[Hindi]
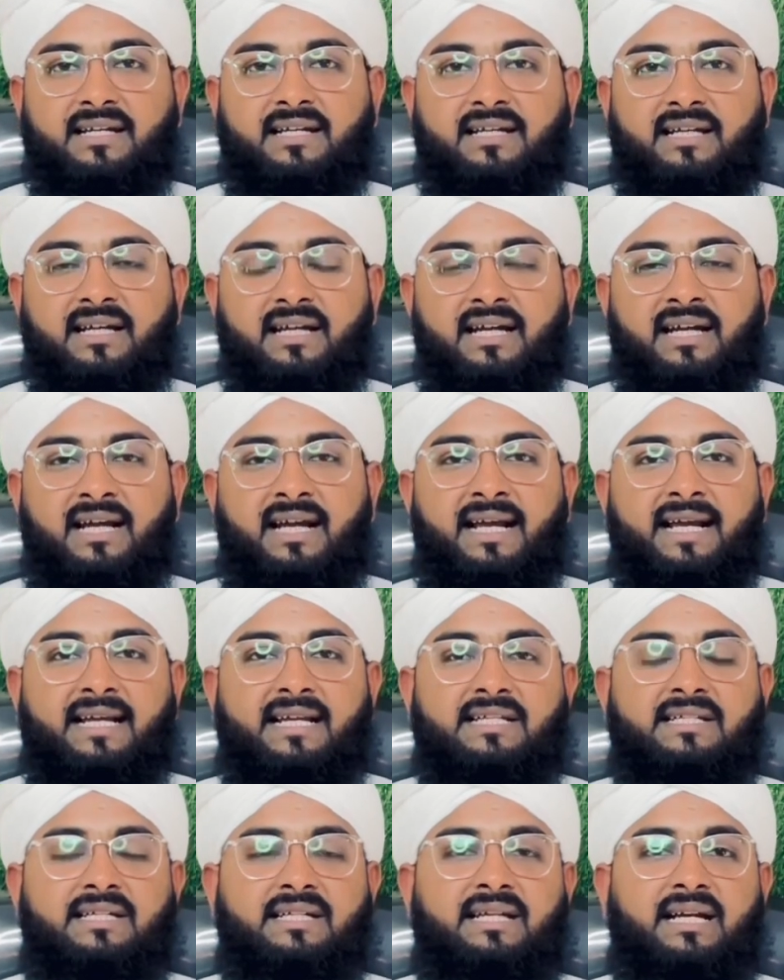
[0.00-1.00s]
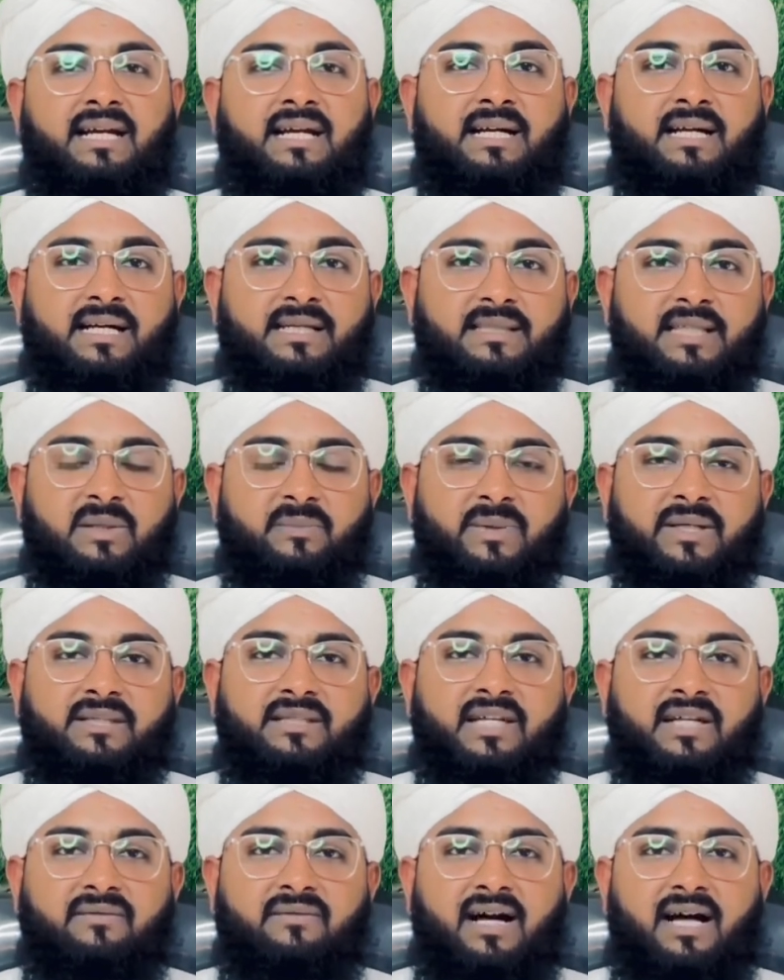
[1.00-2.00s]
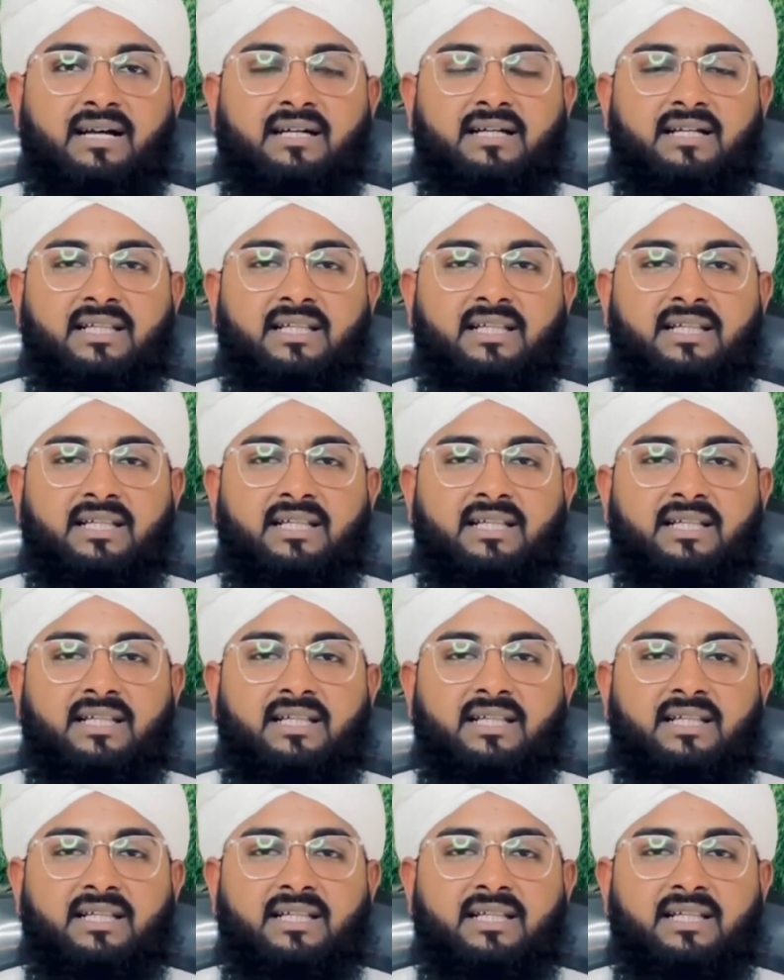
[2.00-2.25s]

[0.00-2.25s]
करके किसी के गर्दन पर तलवार रख